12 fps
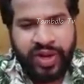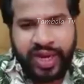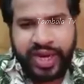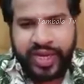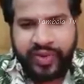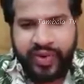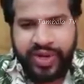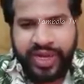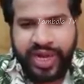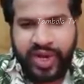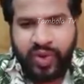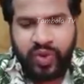నాకు
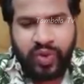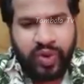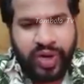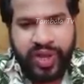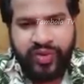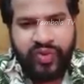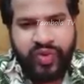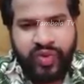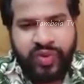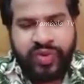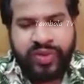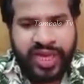ఎటువంటి అకౌంట్లు లేవు
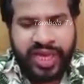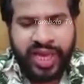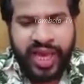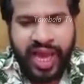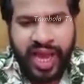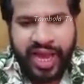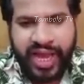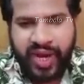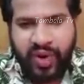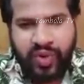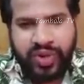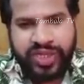ఆ
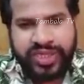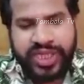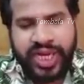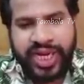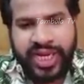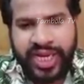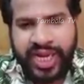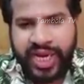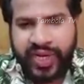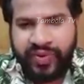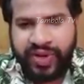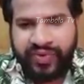అకౌంట్ నుంచి కానీ ఇంకా
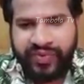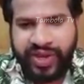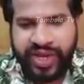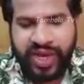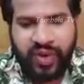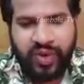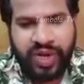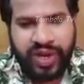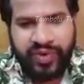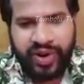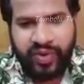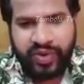ఎటువంటి ఫేక్
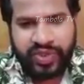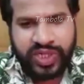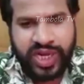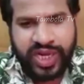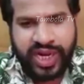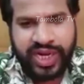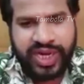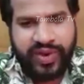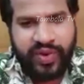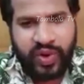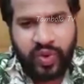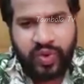అకౌంట్లు ఏమన్నా వచ్చినా కానీ
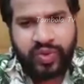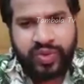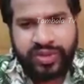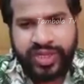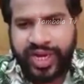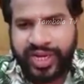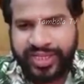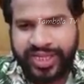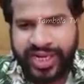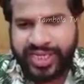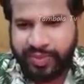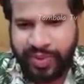ఎవరు దాని
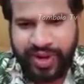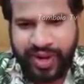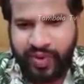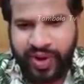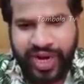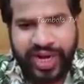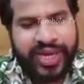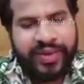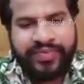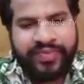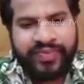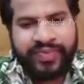నుంచి రెస్పాండ్ అవ్వకండి
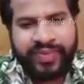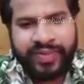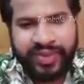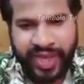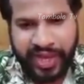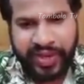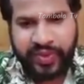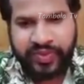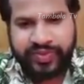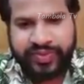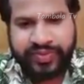థ్యాంక్ యూ